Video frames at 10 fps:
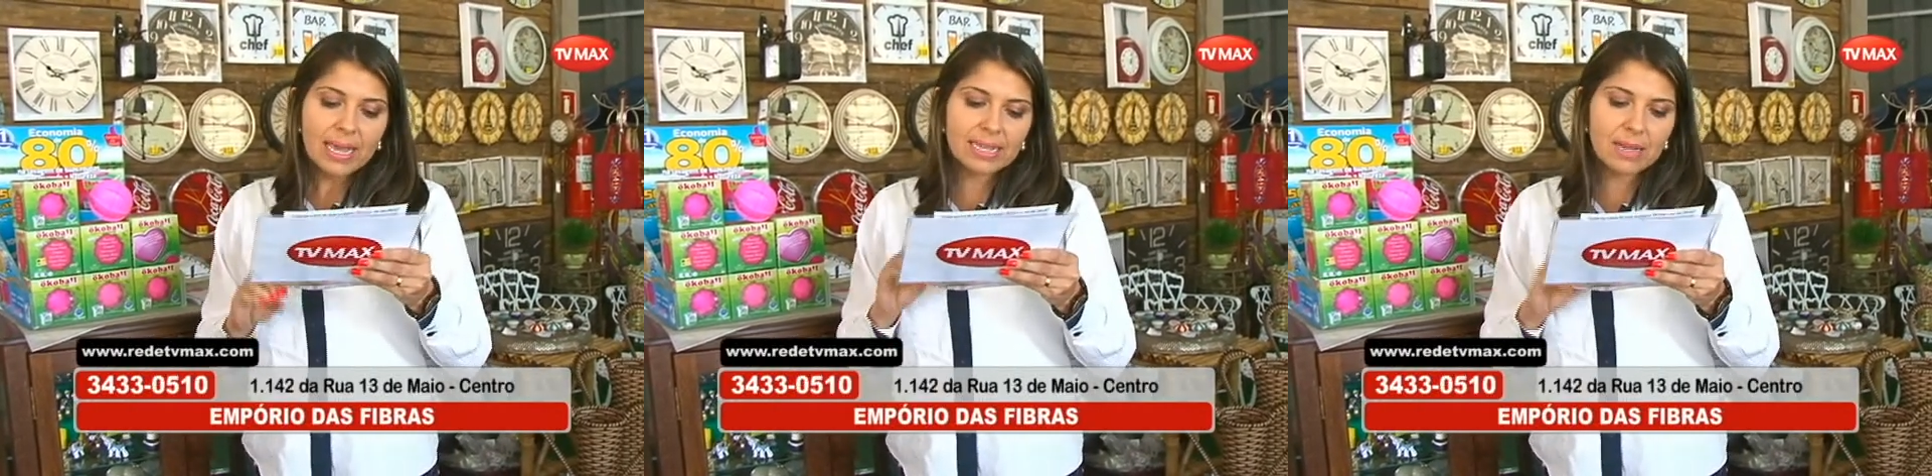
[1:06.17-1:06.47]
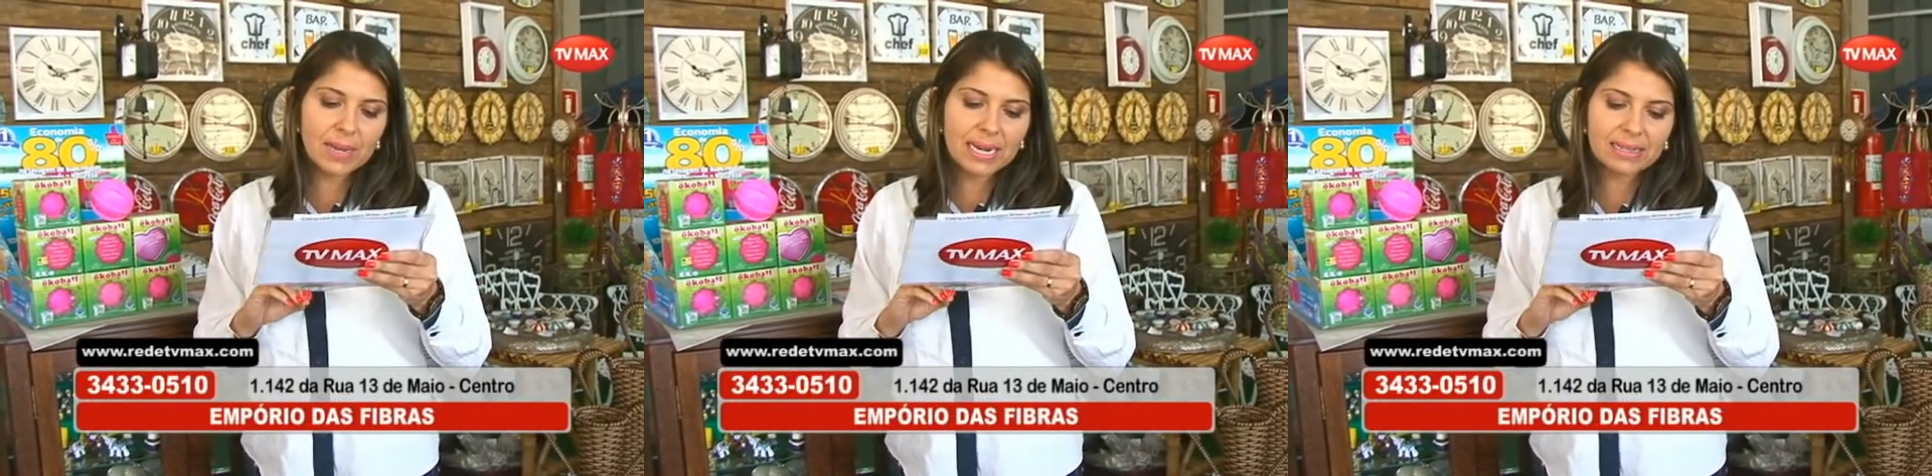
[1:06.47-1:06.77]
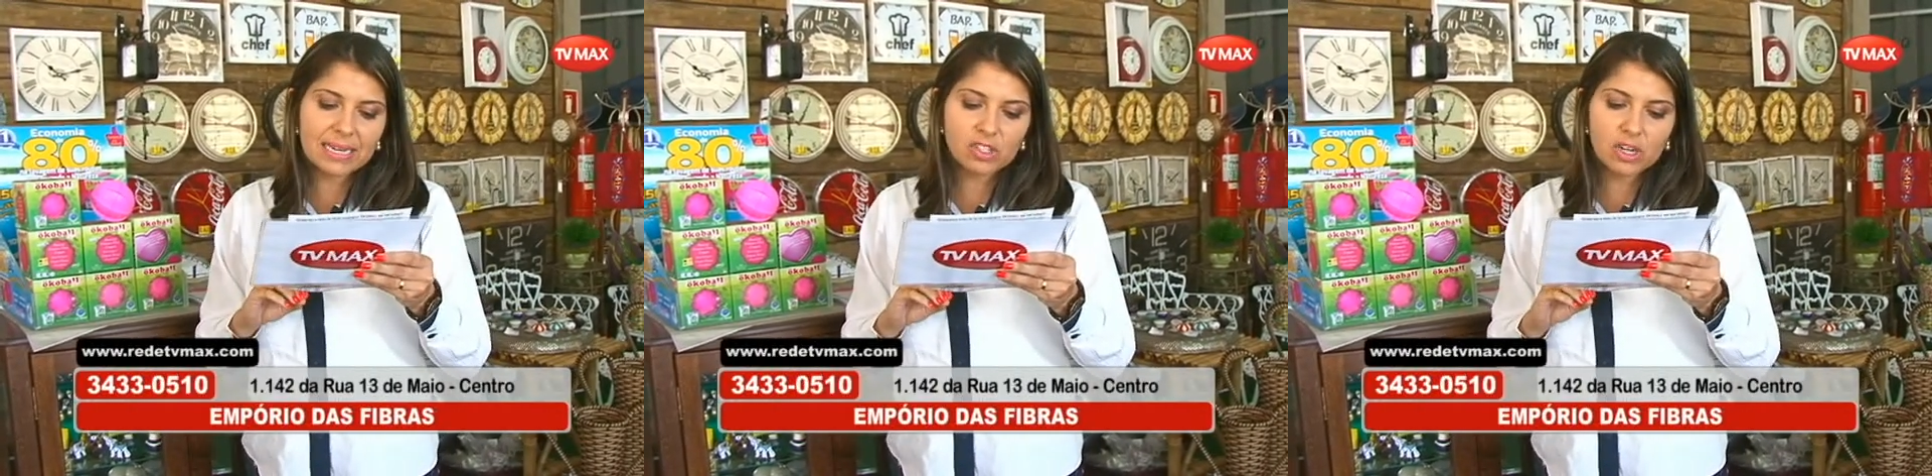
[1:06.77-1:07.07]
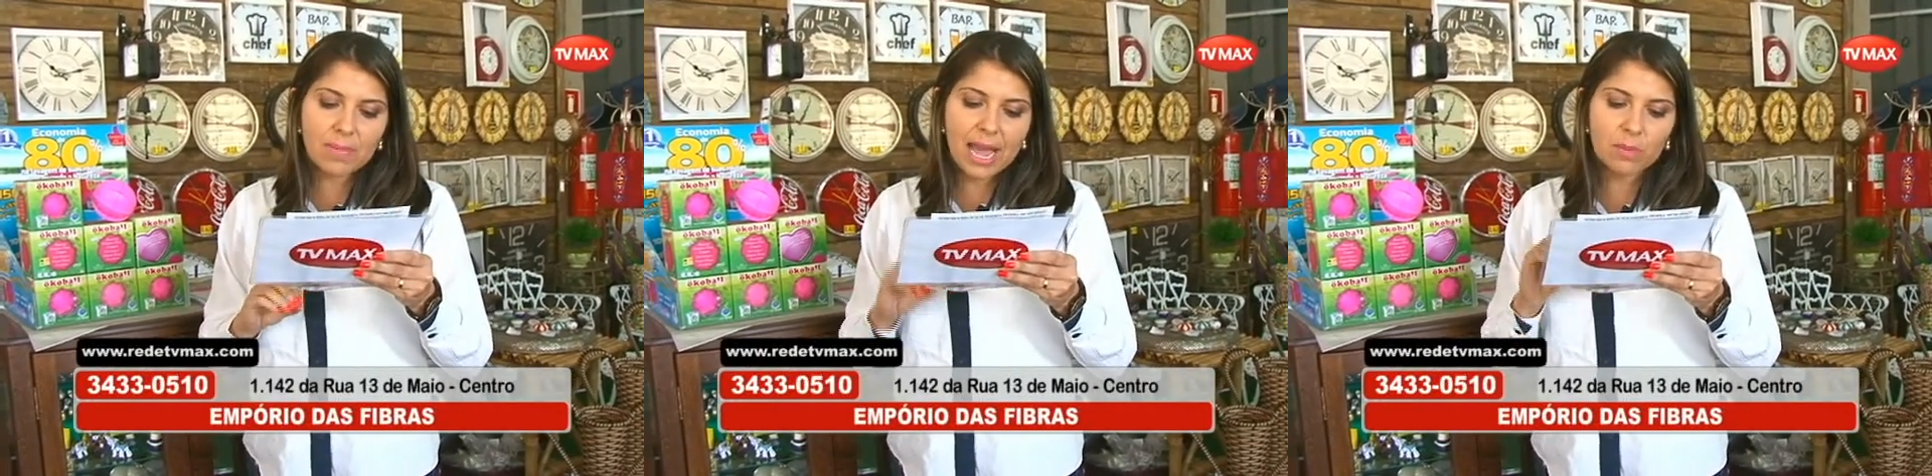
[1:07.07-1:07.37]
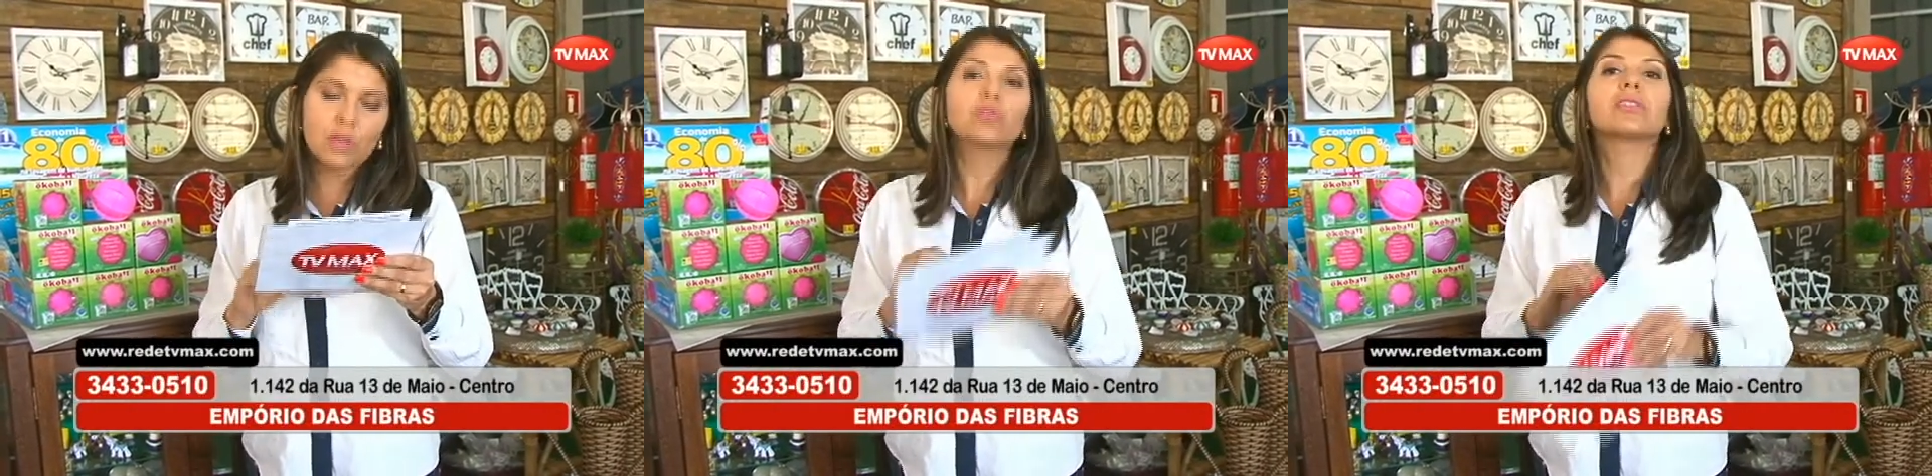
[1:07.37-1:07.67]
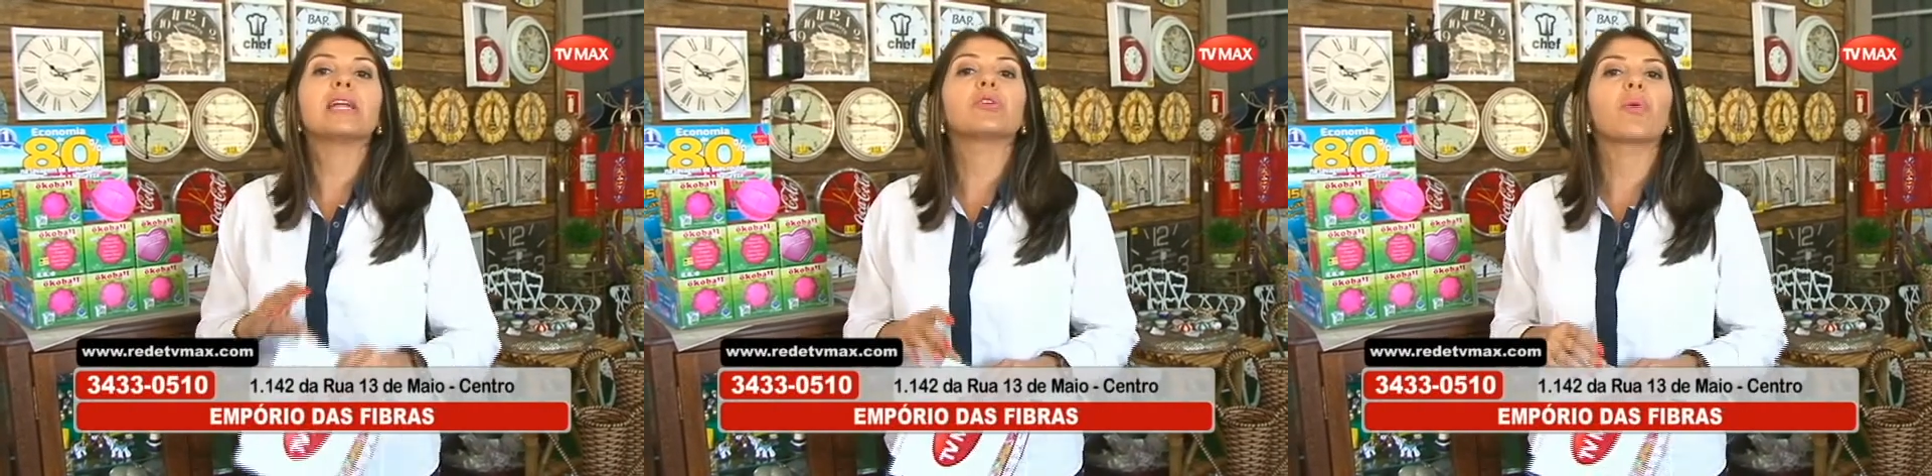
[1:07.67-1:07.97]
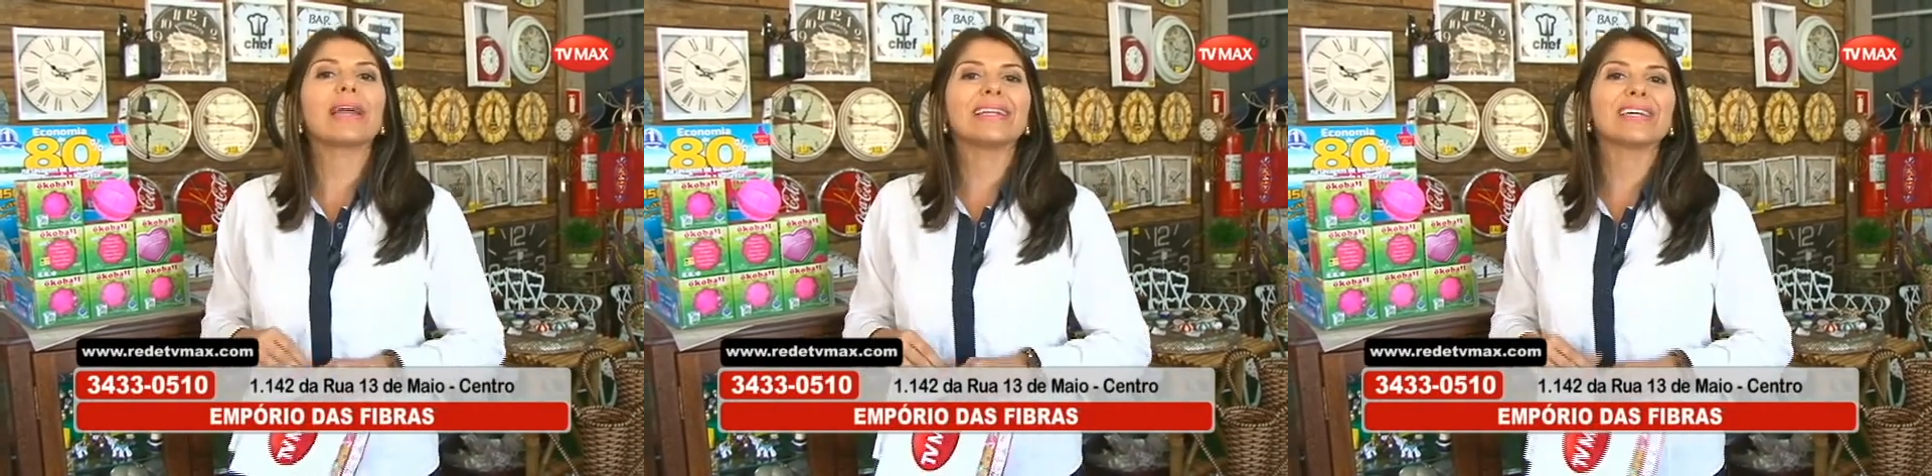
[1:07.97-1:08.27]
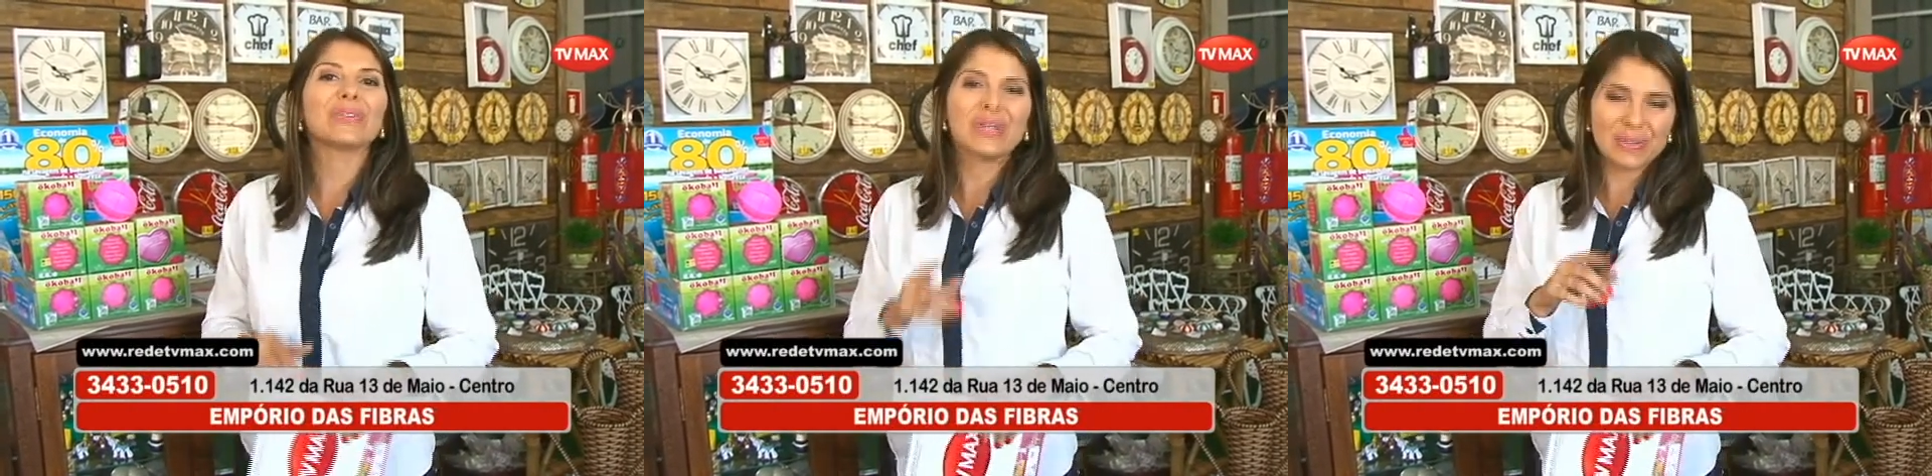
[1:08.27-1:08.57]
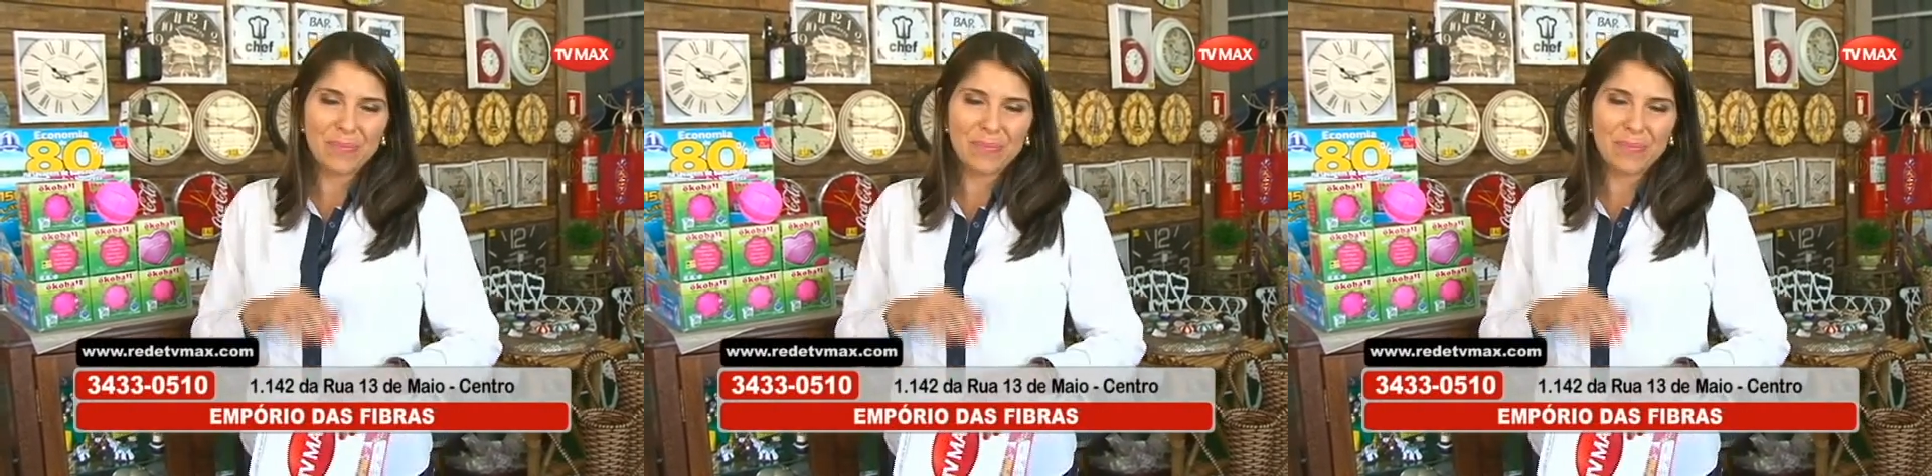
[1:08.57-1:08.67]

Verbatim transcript: e também na 13 de maio 1142,